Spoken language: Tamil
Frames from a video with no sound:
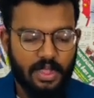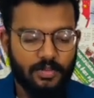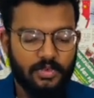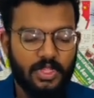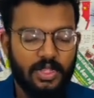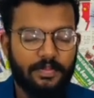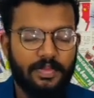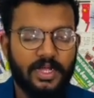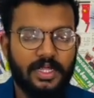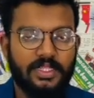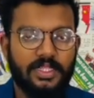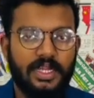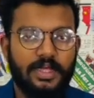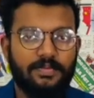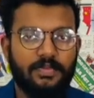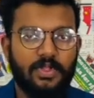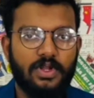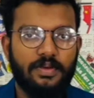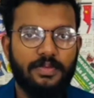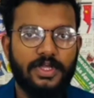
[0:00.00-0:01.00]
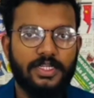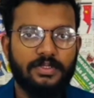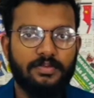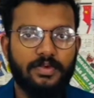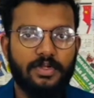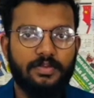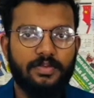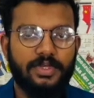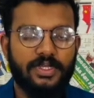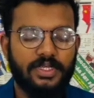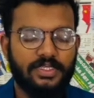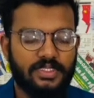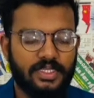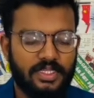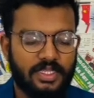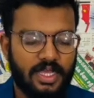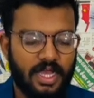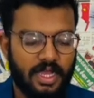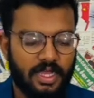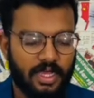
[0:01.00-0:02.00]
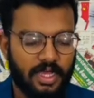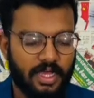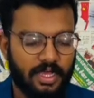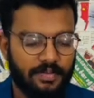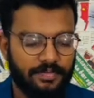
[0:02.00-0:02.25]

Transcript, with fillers: முதற் பக்கத்தில் அமைந்துள்ள மற்றொரு முக்கிய செய்தியாக